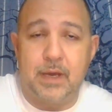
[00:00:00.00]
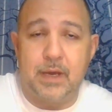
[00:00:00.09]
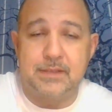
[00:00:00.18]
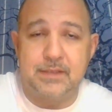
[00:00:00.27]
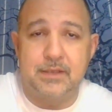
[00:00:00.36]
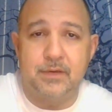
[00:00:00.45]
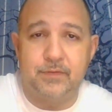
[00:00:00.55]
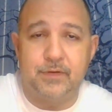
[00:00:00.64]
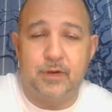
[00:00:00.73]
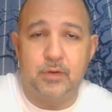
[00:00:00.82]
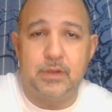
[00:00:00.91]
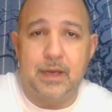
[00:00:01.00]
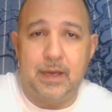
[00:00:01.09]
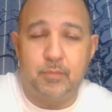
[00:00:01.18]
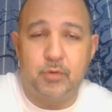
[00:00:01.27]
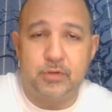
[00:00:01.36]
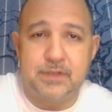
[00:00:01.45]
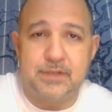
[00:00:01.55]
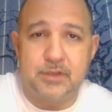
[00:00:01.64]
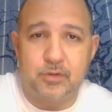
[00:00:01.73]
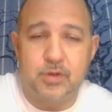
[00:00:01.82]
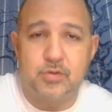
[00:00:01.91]
anzi fanno da
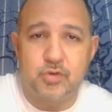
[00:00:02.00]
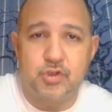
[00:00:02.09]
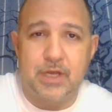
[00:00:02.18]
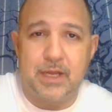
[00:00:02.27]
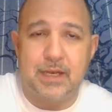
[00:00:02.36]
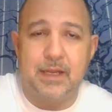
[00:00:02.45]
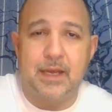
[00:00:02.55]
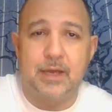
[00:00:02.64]
ammortizzatore sociale,